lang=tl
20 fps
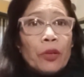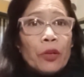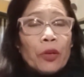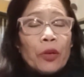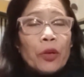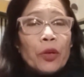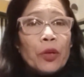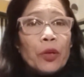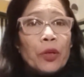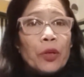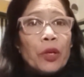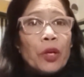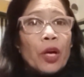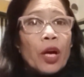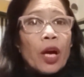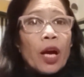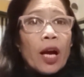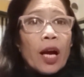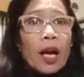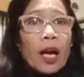O,
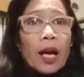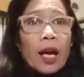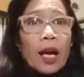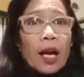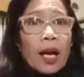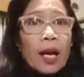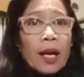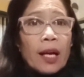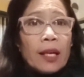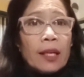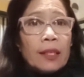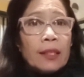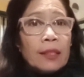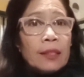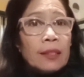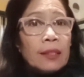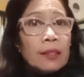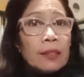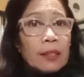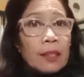uh,
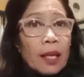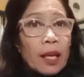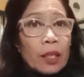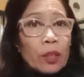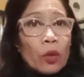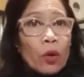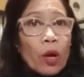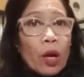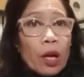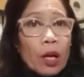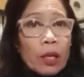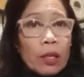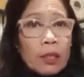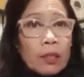ito ang